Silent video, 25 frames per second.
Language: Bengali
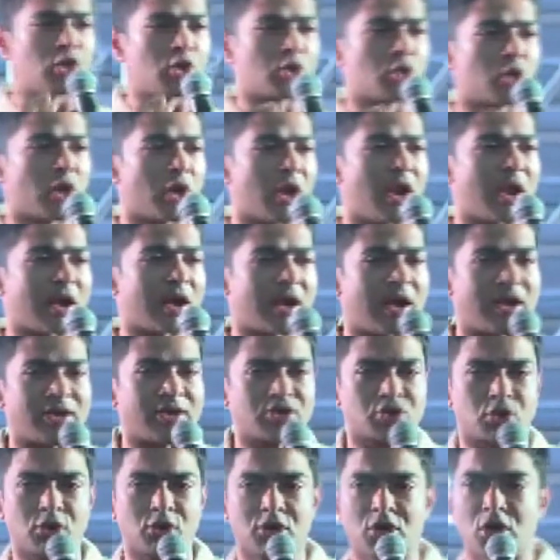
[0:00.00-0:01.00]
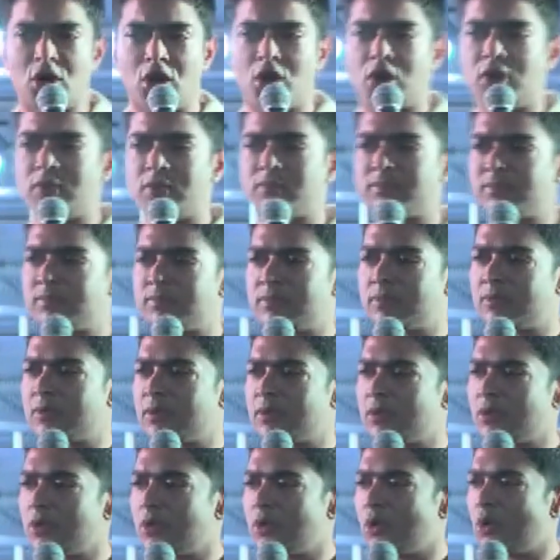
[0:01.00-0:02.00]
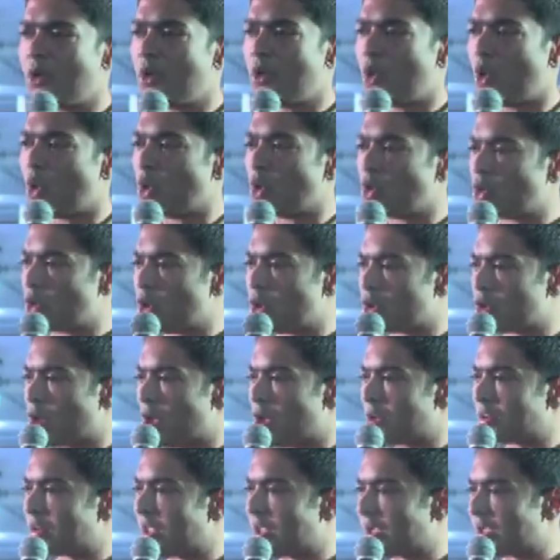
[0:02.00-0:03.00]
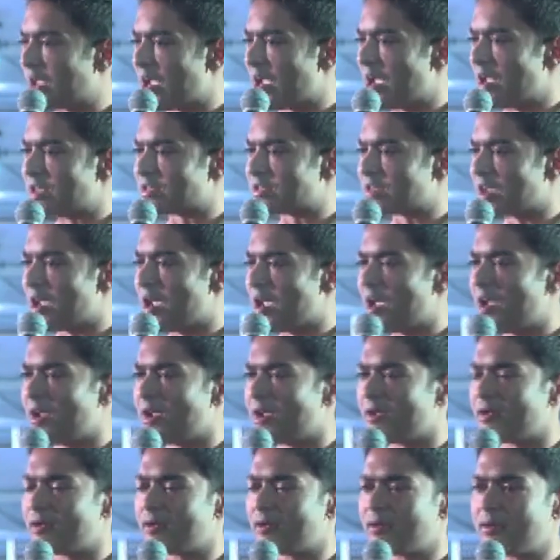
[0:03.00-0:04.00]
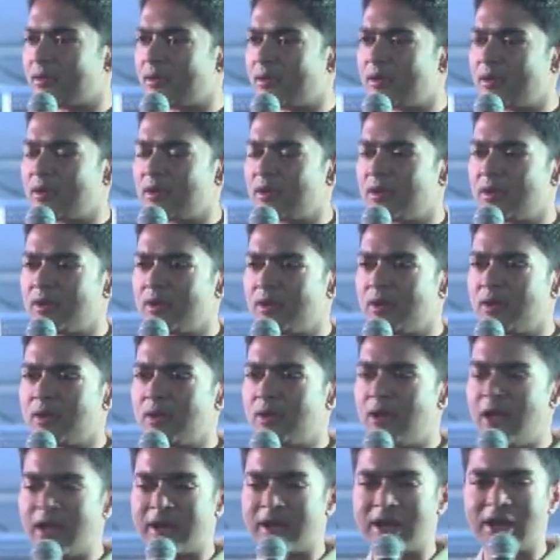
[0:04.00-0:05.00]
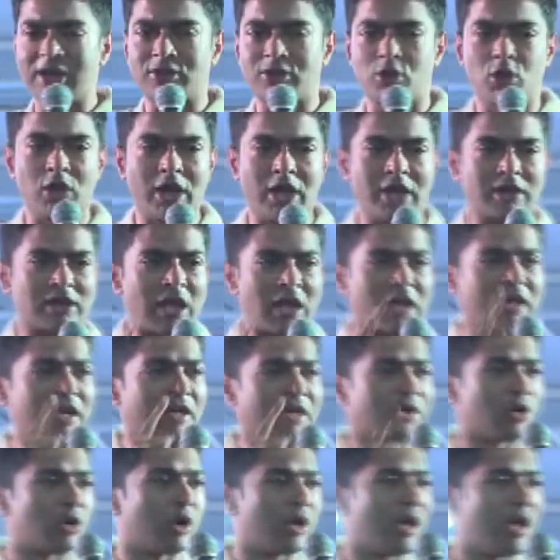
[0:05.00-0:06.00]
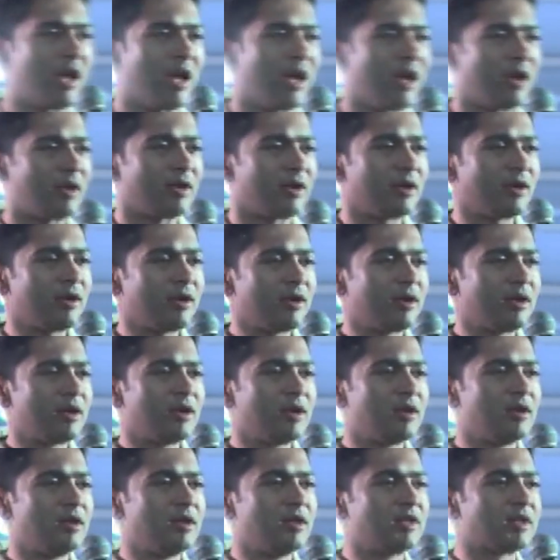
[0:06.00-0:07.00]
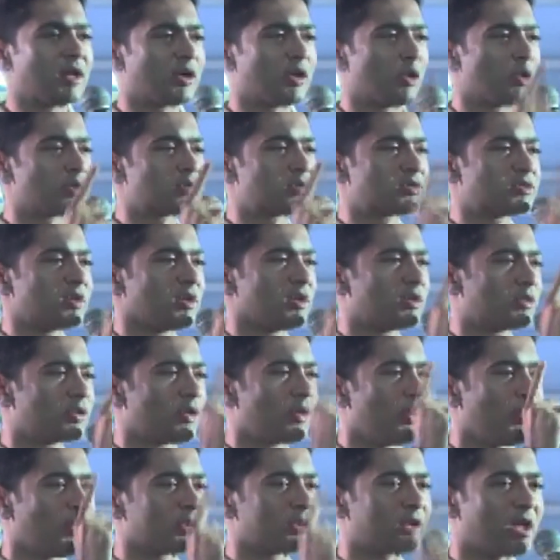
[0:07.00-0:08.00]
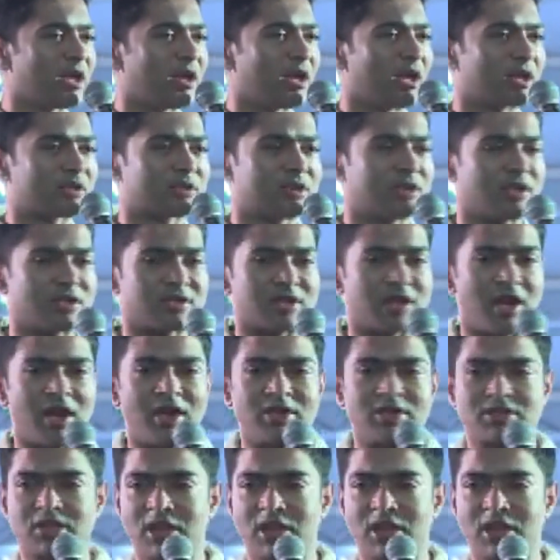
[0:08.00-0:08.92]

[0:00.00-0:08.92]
করে রাখার জন্য অন্য দল থেকে এসে একে ধরে তাকে ধরে নিজের অস্তিত্ব বজায় রাখতে চায় সেই